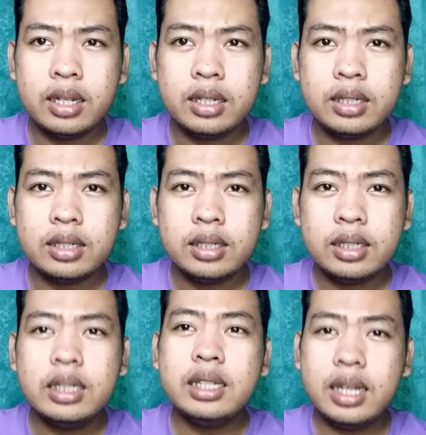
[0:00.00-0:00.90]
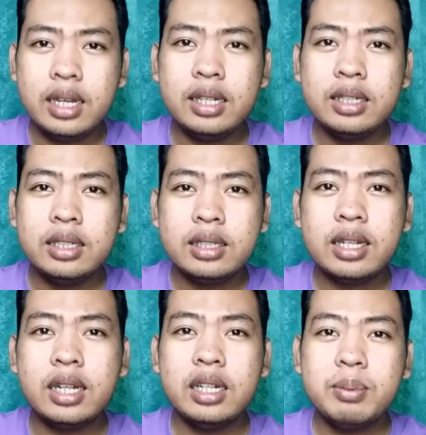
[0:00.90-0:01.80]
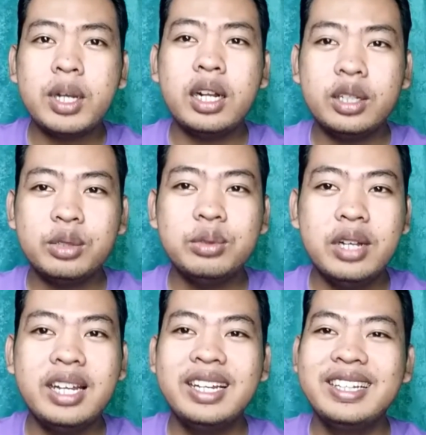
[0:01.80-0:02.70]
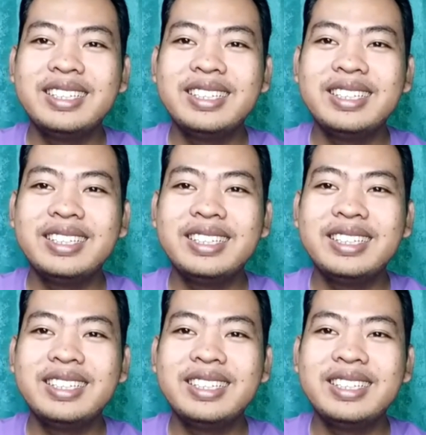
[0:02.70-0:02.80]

nggak iya kalian bakalan tua